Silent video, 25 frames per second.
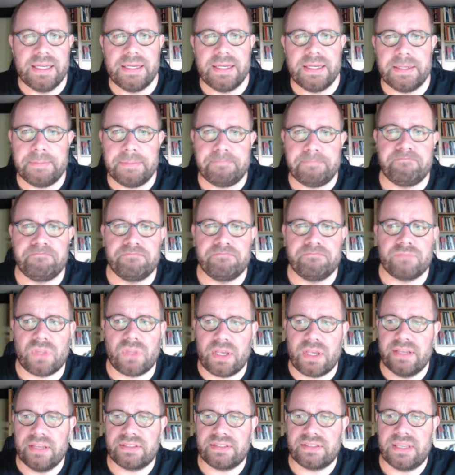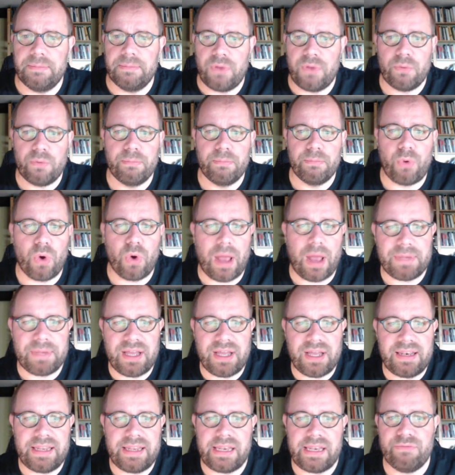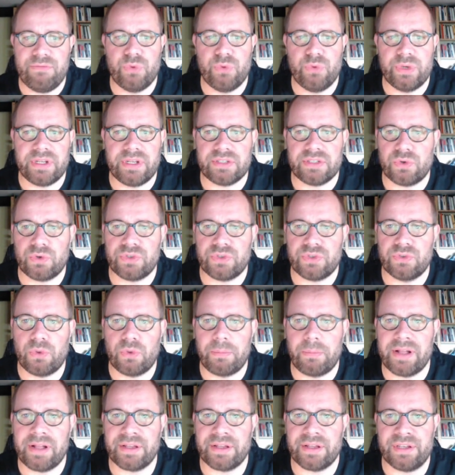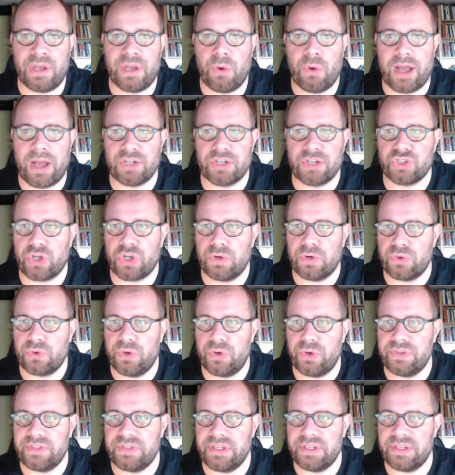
Ähm, es gibt auch einen Programmkalender, wo ihr das euch nochmal genau anschauen könnt.